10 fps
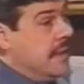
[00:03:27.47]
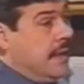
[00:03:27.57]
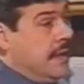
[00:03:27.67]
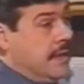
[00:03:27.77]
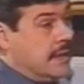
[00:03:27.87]
de,
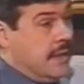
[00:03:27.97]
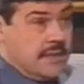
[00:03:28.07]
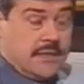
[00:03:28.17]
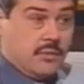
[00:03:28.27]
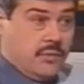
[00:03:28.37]
las
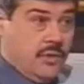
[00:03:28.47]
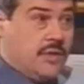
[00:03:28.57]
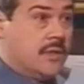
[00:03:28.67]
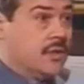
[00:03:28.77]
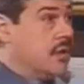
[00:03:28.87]

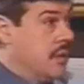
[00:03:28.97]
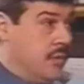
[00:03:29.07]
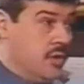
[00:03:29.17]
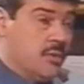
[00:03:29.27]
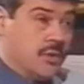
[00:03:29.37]
traducciones de los
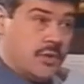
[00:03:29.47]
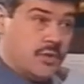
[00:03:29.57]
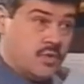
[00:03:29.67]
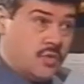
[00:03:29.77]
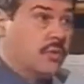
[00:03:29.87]
términos, porque eso
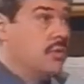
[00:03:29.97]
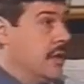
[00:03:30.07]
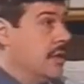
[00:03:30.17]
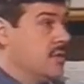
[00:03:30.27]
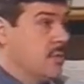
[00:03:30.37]
es uno de los
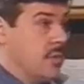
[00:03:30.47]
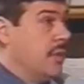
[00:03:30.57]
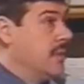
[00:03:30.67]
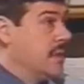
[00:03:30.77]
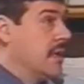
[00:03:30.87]
grandes
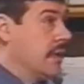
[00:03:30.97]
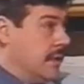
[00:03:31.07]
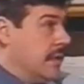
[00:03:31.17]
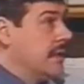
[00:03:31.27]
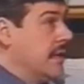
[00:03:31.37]
problemas que hay al
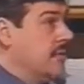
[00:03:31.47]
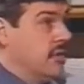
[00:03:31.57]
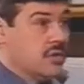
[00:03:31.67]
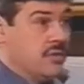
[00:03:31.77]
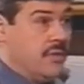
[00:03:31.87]
tratar la
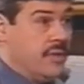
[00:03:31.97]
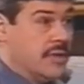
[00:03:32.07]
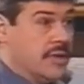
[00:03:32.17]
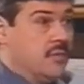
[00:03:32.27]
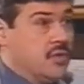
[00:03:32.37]
filosofía, y
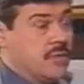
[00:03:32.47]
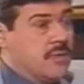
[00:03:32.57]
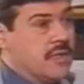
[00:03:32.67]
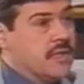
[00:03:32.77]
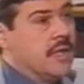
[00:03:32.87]
es que muchas
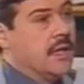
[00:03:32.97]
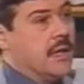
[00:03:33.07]
veces,